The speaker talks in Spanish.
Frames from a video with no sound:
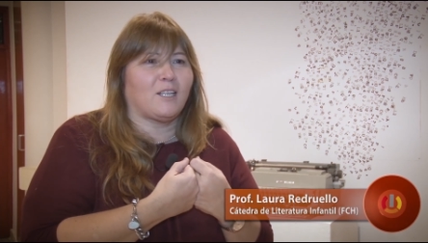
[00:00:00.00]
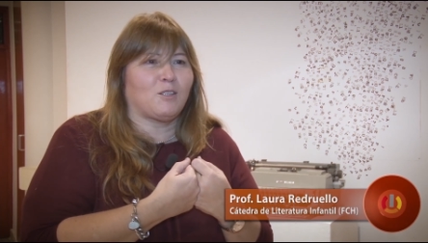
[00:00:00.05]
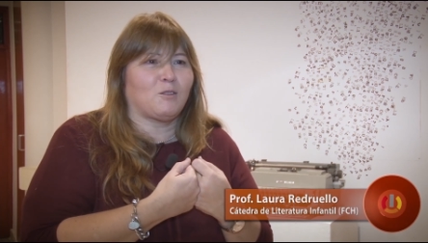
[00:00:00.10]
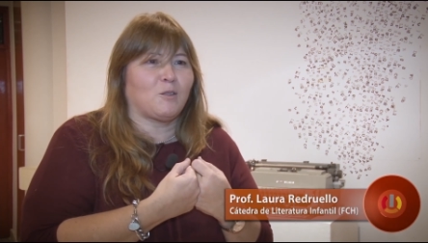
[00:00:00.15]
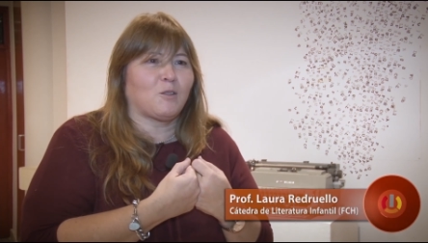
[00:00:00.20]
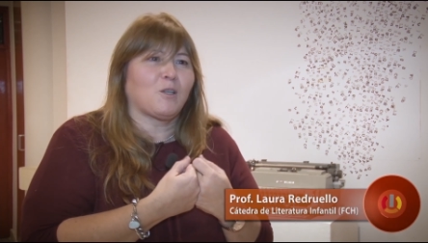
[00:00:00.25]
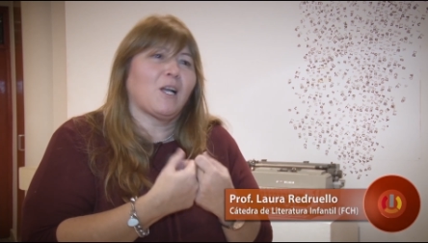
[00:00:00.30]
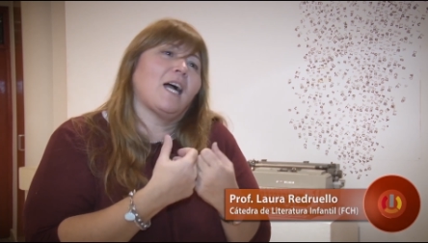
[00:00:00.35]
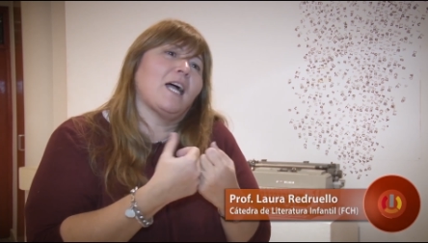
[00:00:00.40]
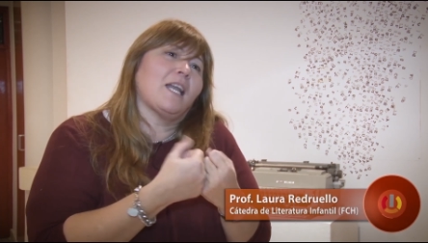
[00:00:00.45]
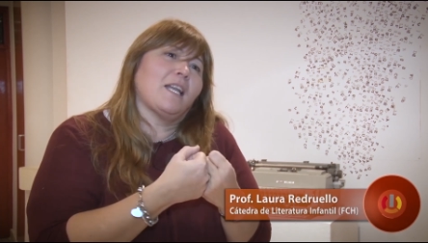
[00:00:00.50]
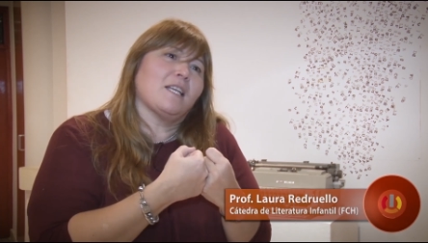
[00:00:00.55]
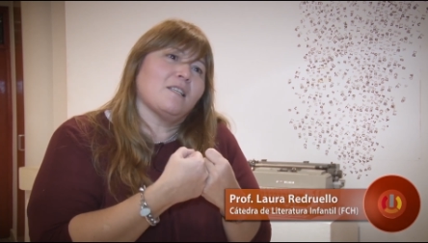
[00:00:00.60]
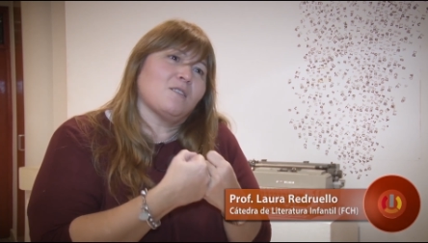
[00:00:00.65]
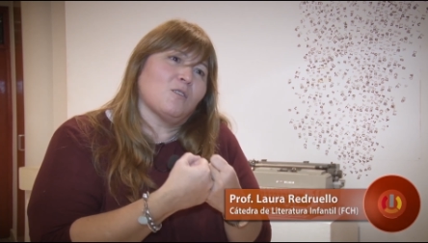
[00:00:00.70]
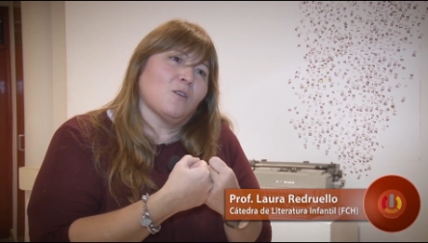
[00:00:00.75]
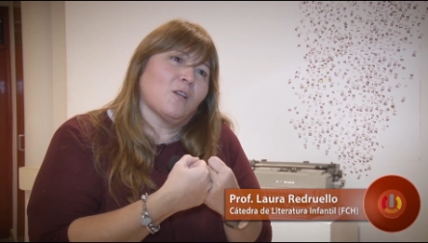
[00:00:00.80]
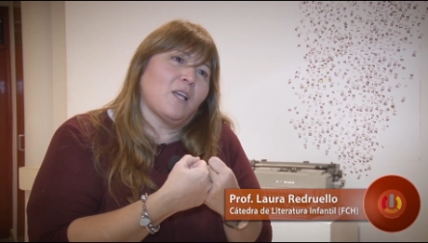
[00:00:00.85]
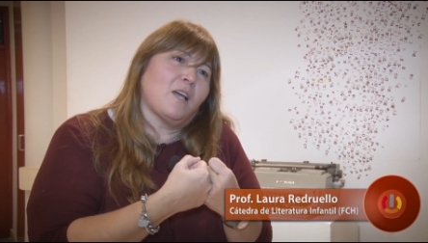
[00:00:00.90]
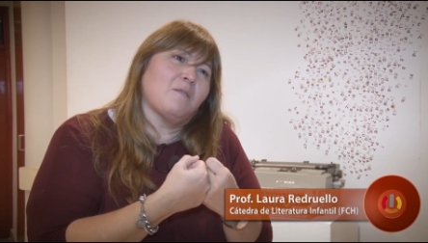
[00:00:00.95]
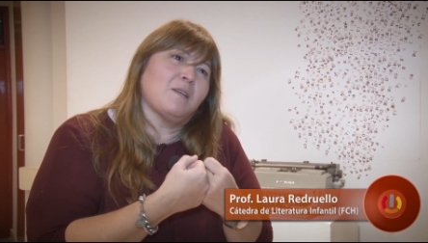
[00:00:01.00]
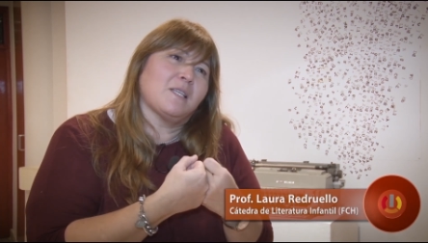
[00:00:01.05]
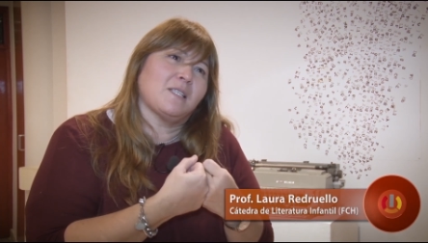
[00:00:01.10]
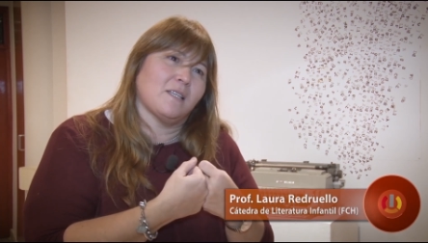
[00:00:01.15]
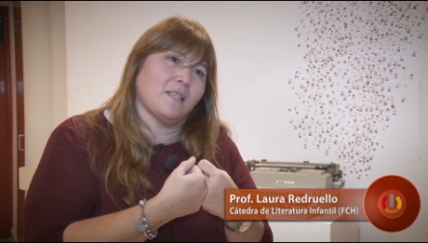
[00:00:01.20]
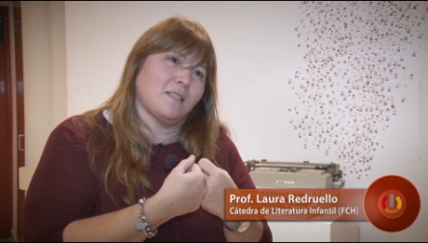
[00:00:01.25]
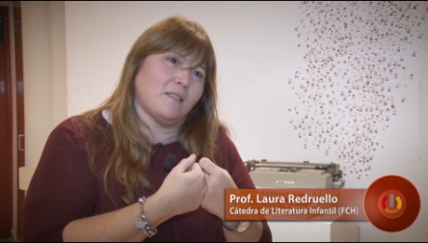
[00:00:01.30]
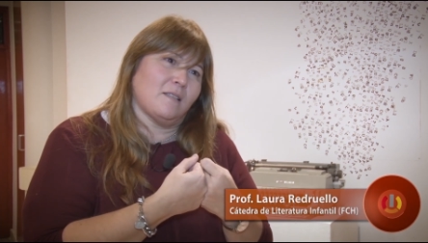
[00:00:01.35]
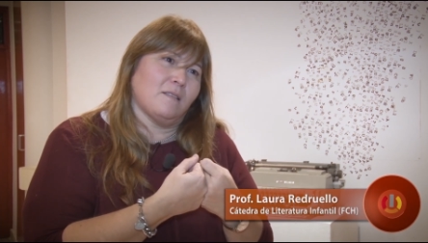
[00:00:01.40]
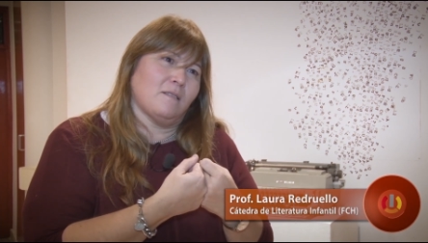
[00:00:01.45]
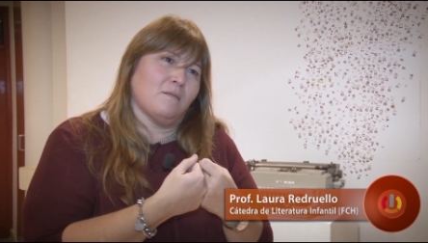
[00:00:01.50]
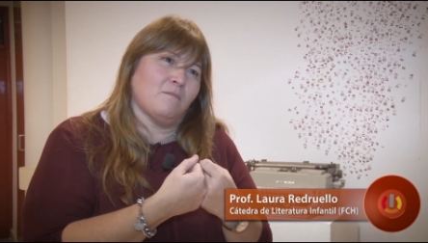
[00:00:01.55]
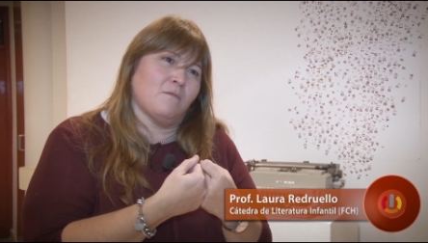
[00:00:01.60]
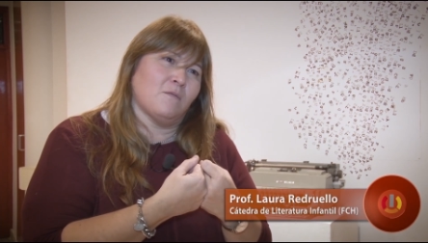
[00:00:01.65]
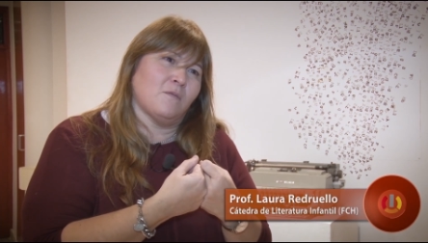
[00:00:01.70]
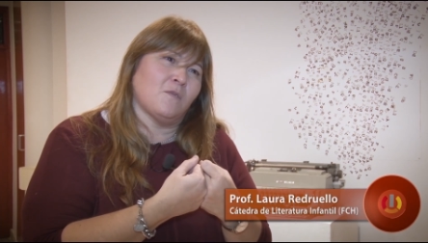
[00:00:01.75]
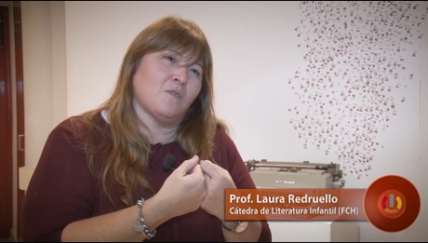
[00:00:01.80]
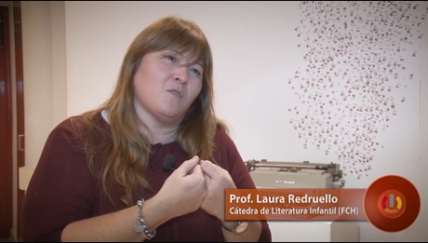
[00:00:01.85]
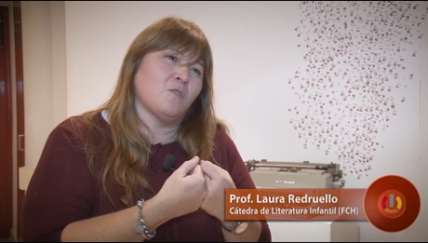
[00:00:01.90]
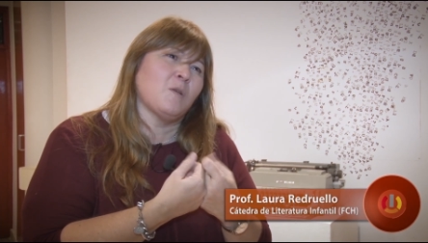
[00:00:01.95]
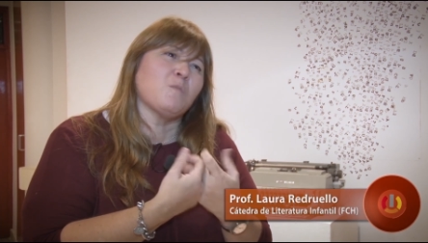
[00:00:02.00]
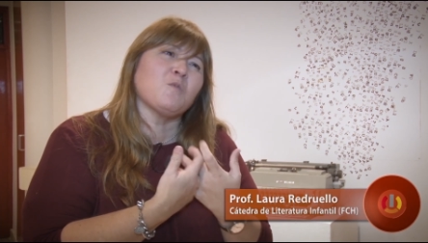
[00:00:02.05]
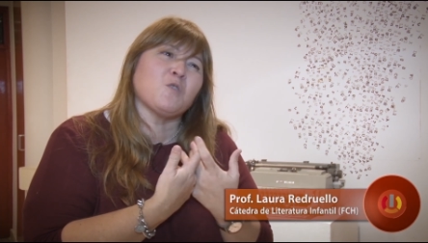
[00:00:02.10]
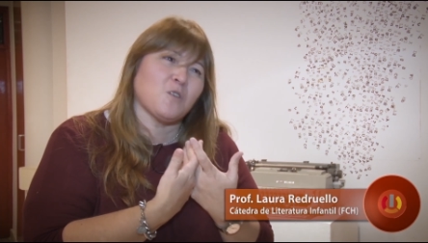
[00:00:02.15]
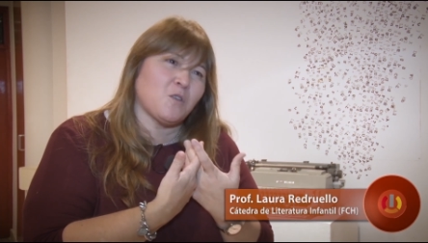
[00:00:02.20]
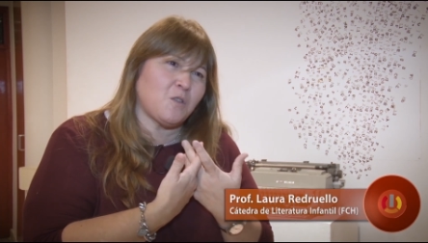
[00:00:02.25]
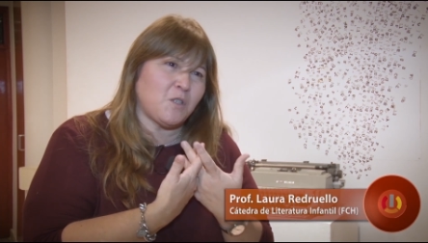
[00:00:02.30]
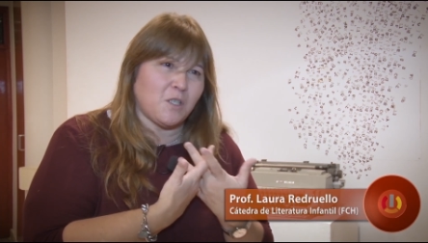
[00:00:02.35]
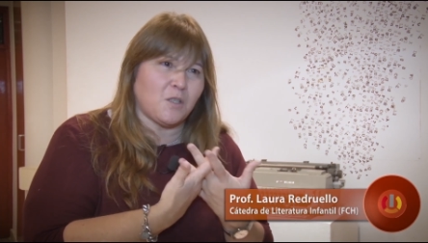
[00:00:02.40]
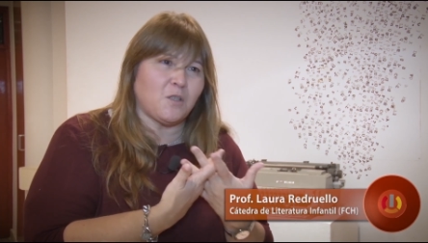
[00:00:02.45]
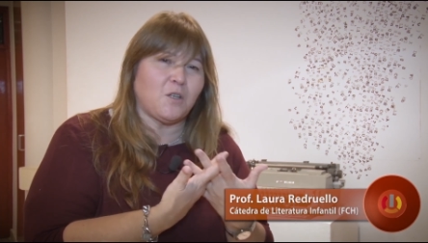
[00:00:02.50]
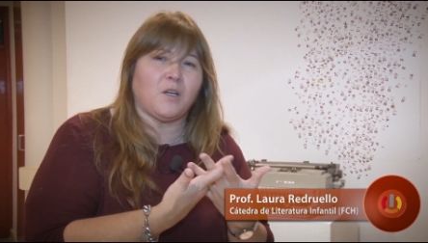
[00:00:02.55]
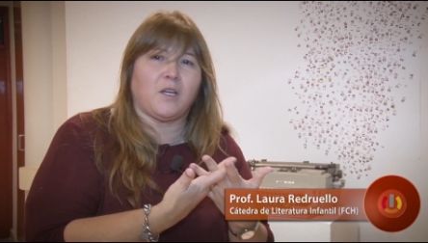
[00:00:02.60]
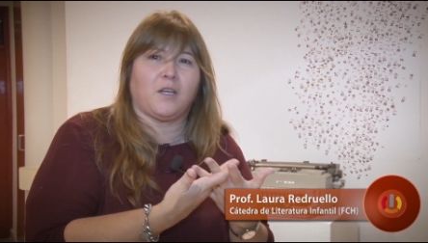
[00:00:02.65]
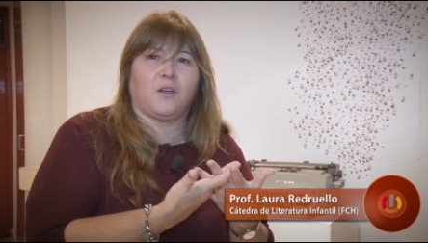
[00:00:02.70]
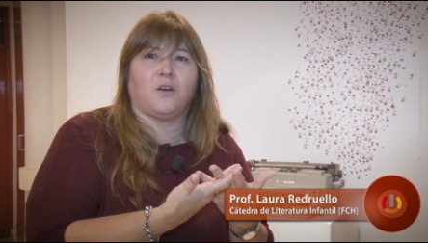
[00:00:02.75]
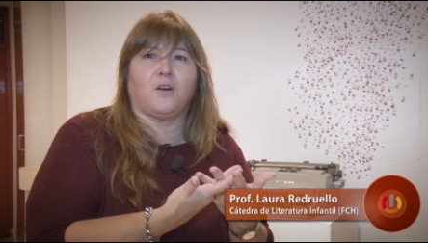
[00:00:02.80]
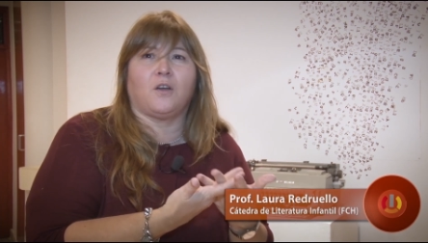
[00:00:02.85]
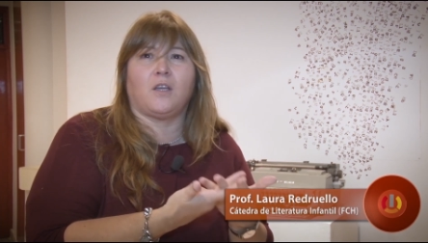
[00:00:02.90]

a tocar eso que a veces los chicos que